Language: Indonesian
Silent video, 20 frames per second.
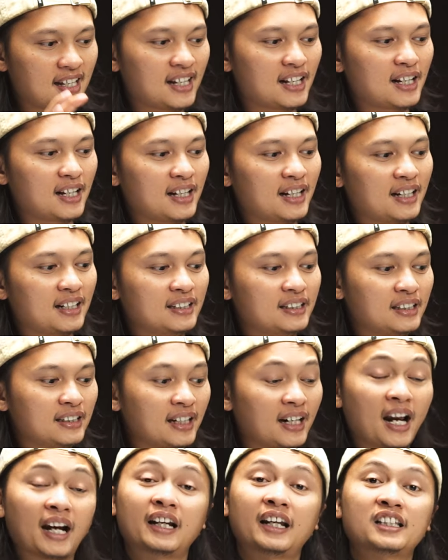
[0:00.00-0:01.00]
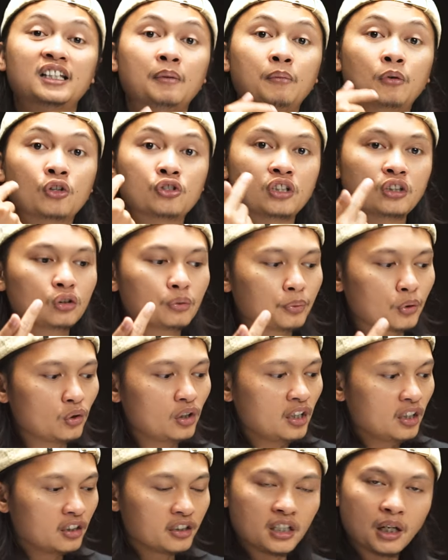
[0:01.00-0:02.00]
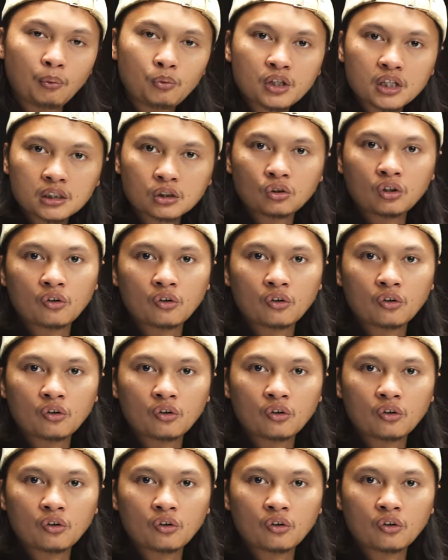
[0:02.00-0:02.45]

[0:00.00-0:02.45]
Nah, dengan adanya menu itu bro, dia punya satu